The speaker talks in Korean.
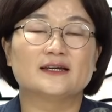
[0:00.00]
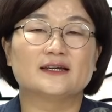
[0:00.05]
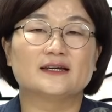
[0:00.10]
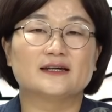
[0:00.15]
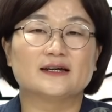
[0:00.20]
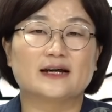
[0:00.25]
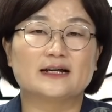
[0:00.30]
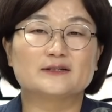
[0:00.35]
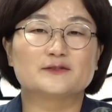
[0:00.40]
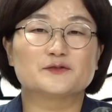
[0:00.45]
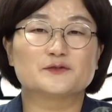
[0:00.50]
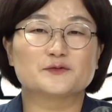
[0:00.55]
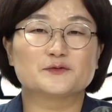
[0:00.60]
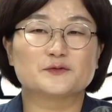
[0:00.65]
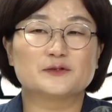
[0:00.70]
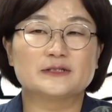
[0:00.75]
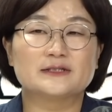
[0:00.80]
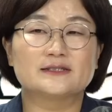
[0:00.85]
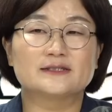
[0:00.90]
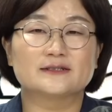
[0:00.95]
예, 알수
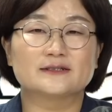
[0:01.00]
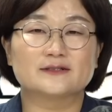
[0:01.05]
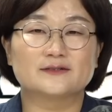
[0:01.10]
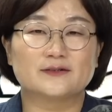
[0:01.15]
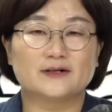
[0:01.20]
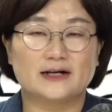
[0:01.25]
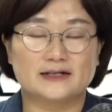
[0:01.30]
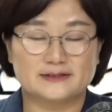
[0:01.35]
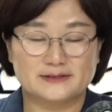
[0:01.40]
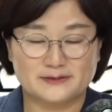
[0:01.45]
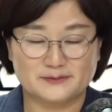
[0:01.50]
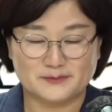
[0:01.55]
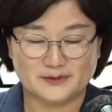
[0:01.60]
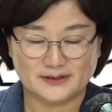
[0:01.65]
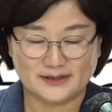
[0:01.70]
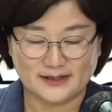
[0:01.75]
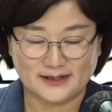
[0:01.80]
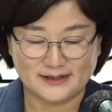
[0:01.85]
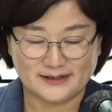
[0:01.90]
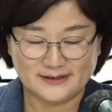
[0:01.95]
있을 것
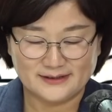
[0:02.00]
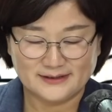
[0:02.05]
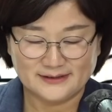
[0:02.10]
같습니다.